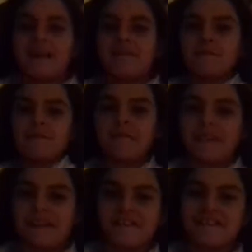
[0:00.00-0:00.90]
Salut tout le
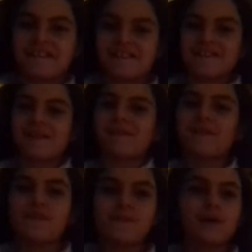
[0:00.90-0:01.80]
monde, alors aujourd'hui on se
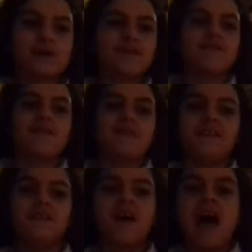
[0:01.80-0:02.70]
retrouve pour une nouvelle
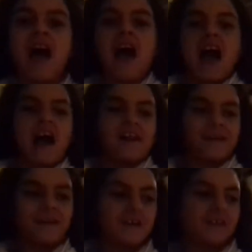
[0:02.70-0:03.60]
vidéo.
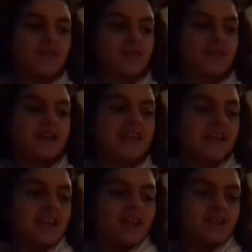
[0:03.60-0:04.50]
Alors aujourd'hui
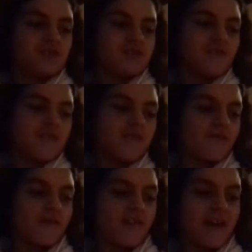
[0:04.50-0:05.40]
je vais
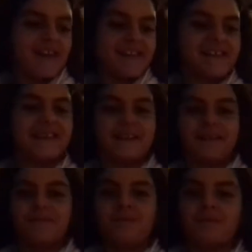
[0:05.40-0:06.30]

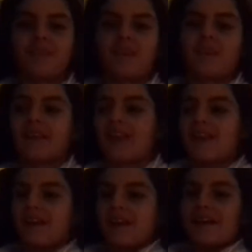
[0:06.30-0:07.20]
faire
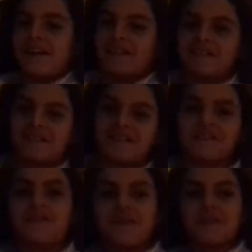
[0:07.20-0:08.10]
euh, un genre
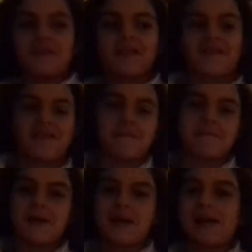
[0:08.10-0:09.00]
de vidéo, ça
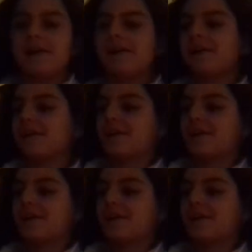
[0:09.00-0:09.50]
s'appelle euh,